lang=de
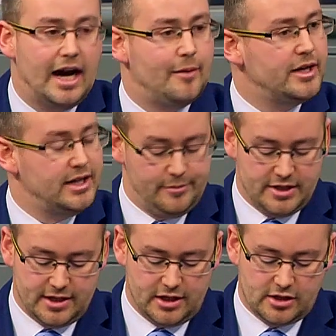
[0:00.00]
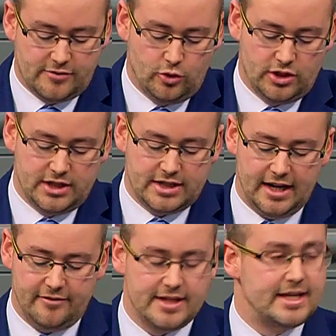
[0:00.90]
Arbeitnehmer sind gezwungen, in
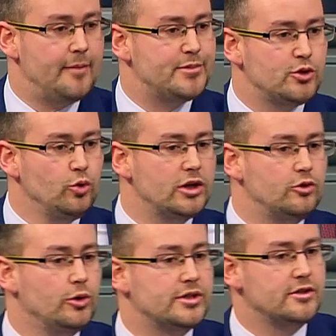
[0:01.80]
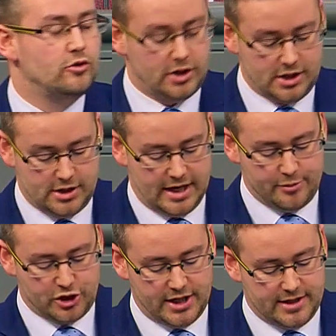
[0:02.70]
teilweise absurd kurzen äh,
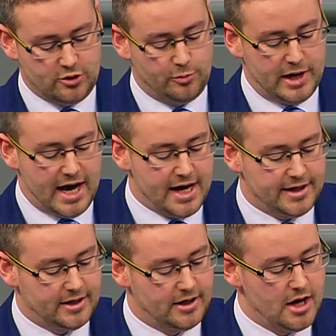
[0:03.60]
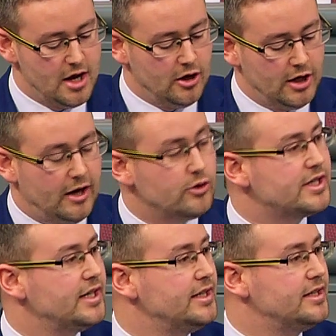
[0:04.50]
Abständen zu planen,
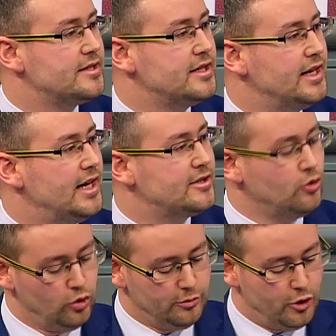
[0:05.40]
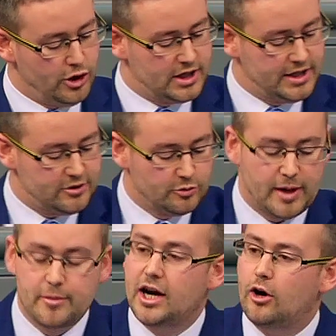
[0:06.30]
Hauskredite sind nahezu unmöglich und
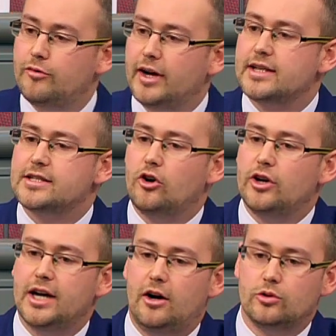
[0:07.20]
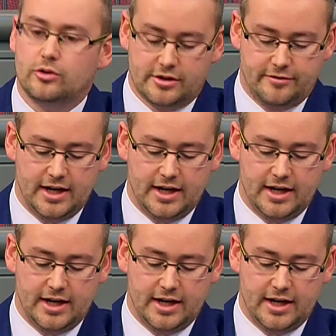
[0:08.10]
beim Kauf eines neuen Autos